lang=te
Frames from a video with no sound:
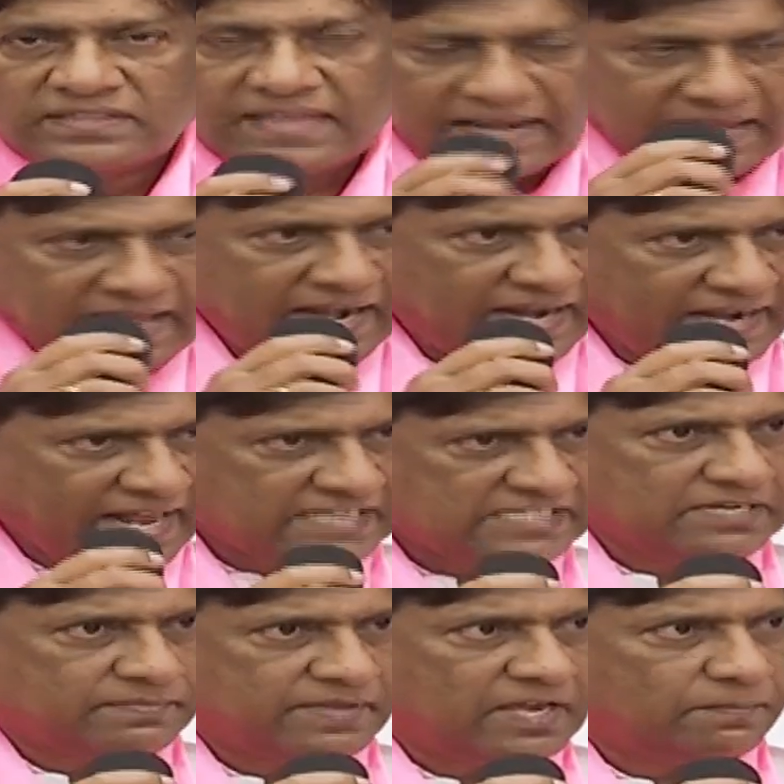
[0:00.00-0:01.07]
తెలంగాణ
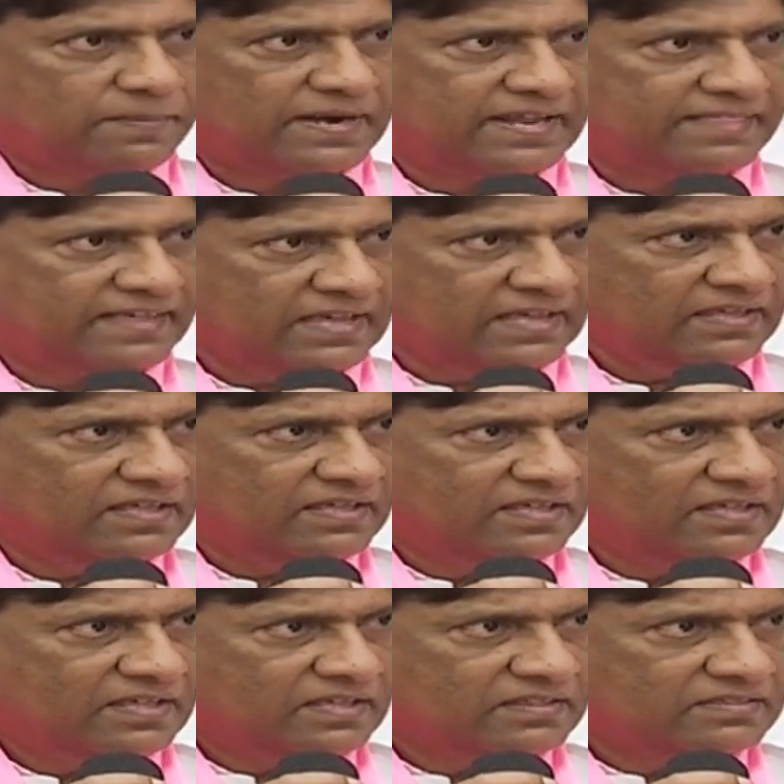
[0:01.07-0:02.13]
రాష్ట్రం ఏర్పడ్డది
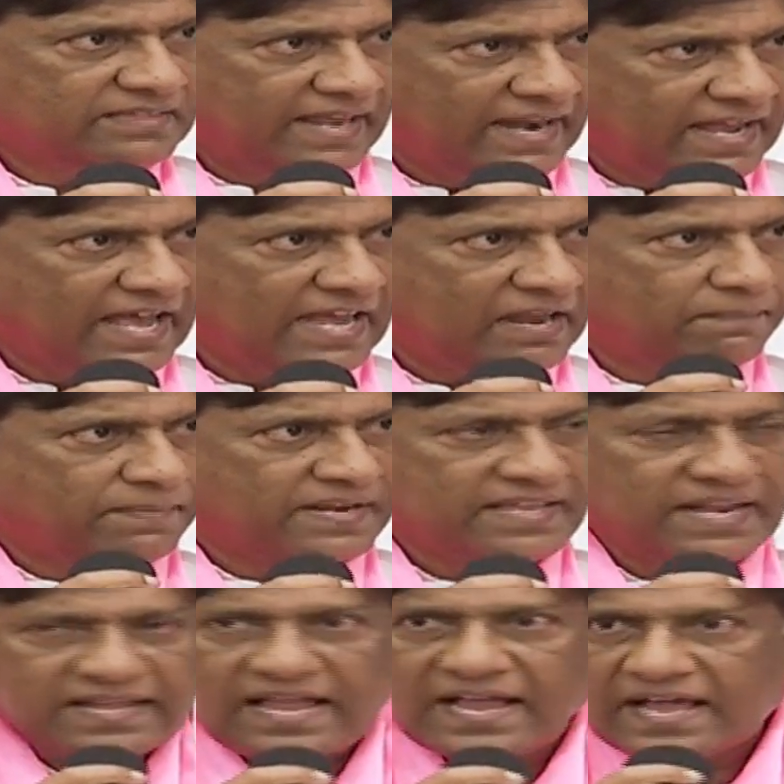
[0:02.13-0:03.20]
తెలంగాణ
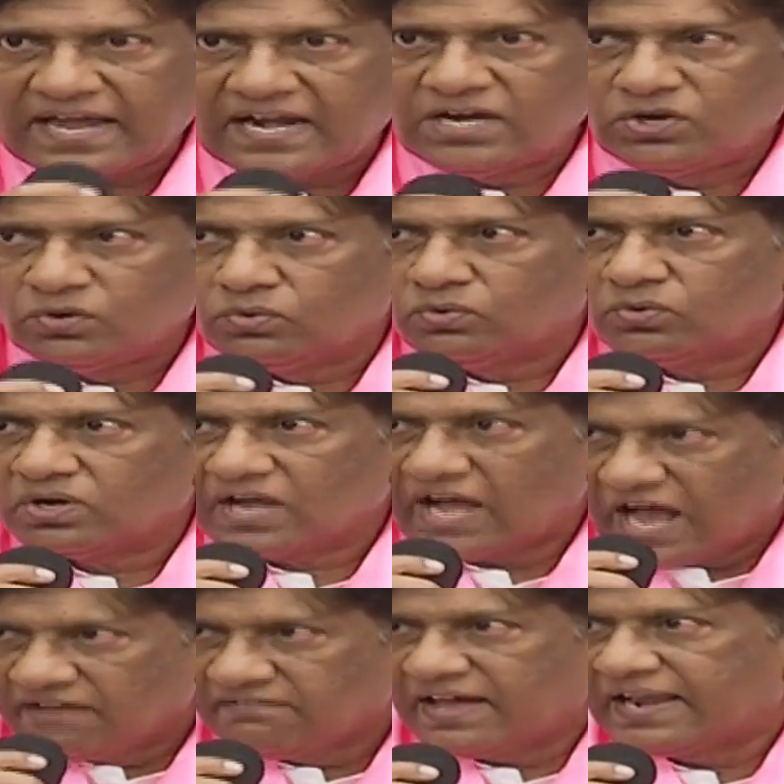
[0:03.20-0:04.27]
ప్రజలకి కరెంటు
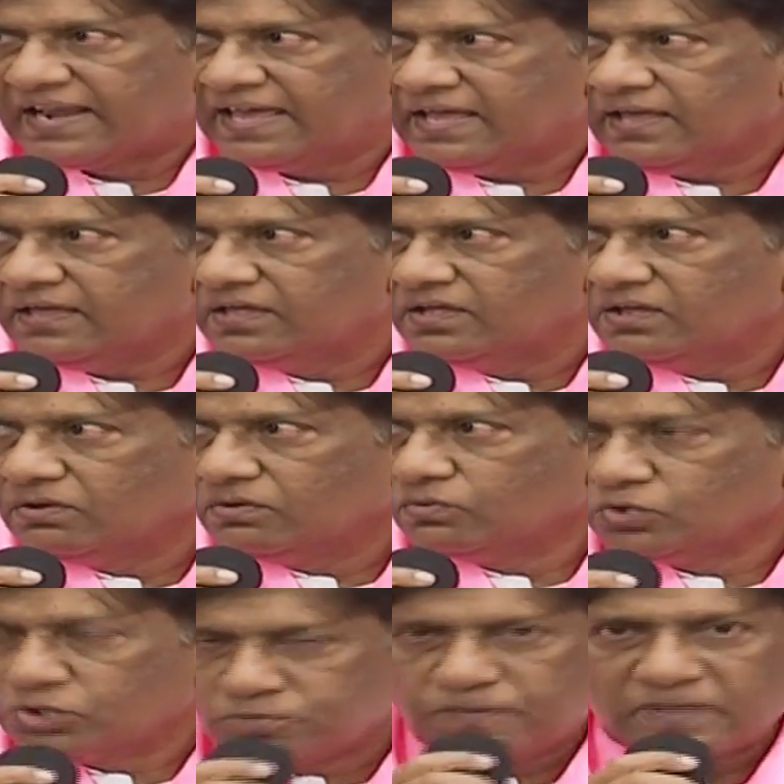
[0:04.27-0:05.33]
కావాలి
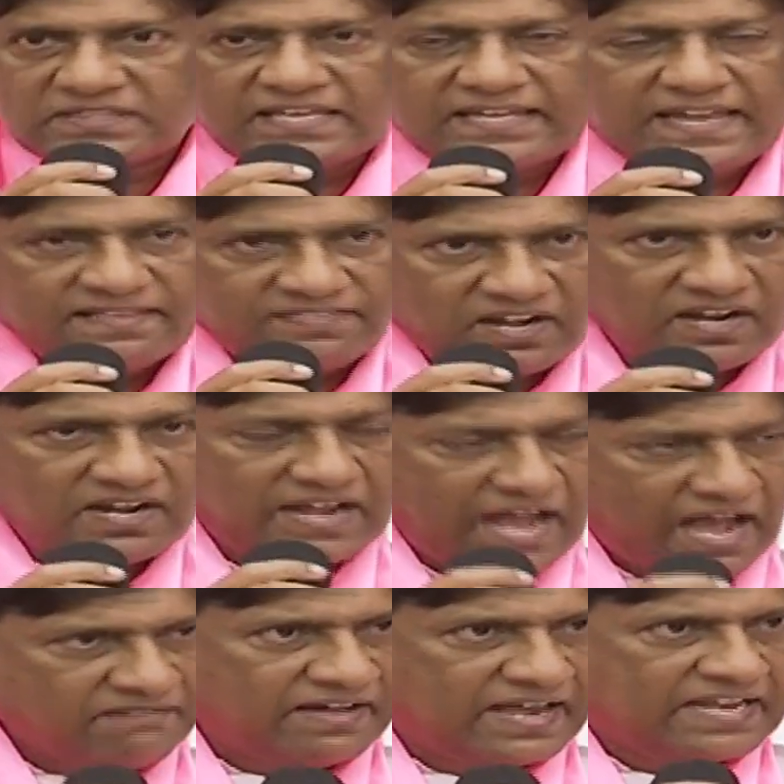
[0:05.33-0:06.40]
ఉత్పత్తి కేంద్రం
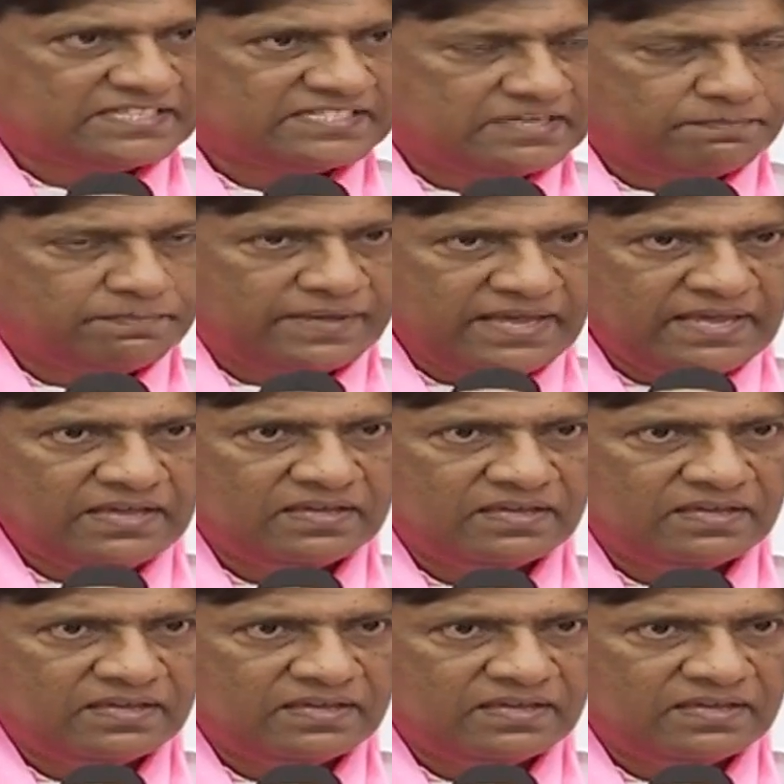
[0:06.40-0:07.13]
కావాలని చెప్పి